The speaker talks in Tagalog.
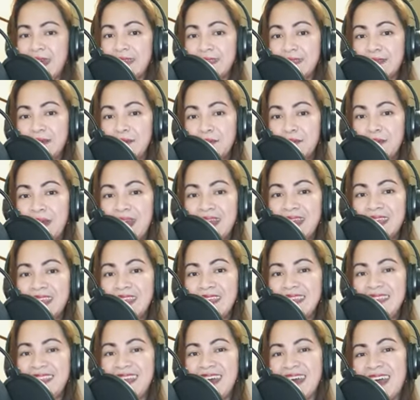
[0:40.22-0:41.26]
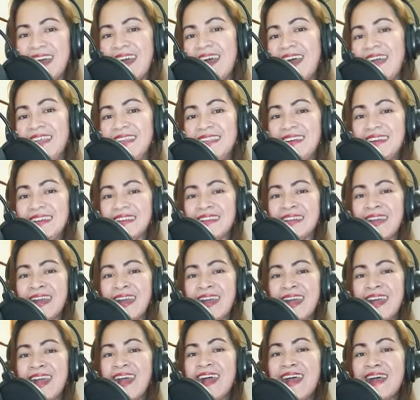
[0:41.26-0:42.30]
Nang makilala
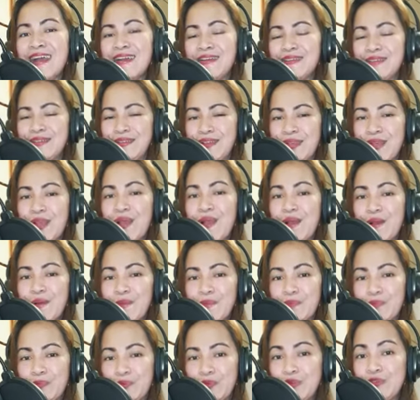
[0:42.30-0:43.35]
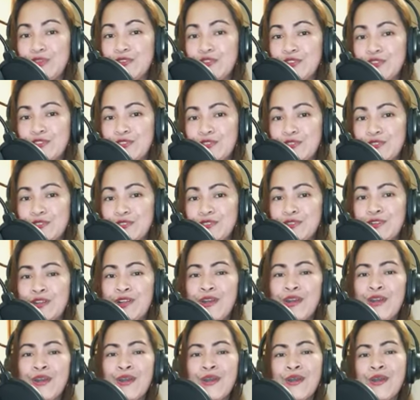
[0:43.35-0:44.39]
ka, puso
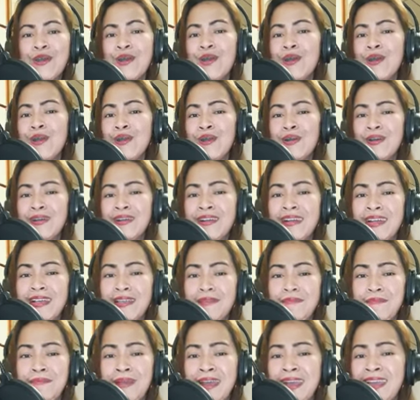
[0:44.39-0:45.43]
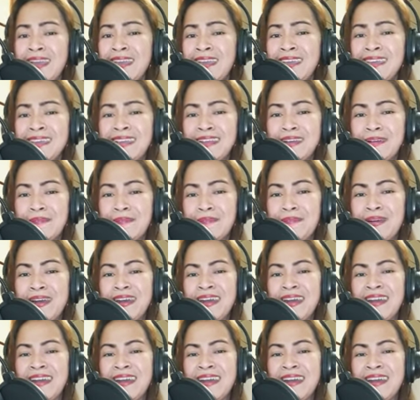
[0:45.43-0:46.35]
ko ay may kapa.